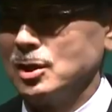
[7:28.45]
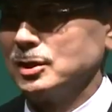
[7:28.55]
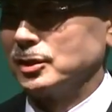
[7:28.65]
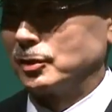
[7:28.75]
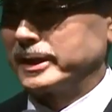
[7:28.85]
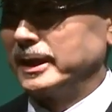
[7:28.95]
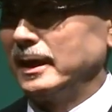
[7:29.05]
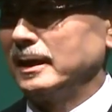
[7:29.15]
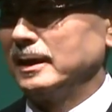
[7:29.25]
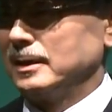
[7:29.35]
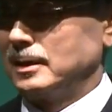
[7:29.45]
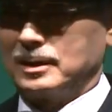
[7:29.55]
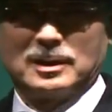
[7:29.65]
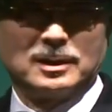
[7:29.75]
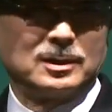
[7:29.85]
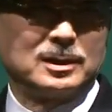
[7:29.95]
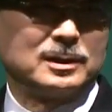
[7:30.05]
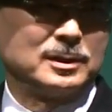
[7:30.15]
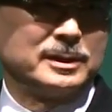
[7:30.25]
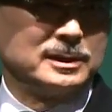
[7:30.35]
bagaimana
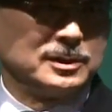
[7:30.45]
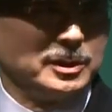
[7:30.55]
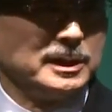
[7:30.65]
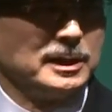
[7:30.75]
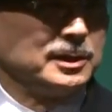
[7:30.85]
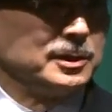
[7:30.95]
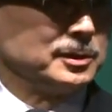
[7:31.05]
uh, uh,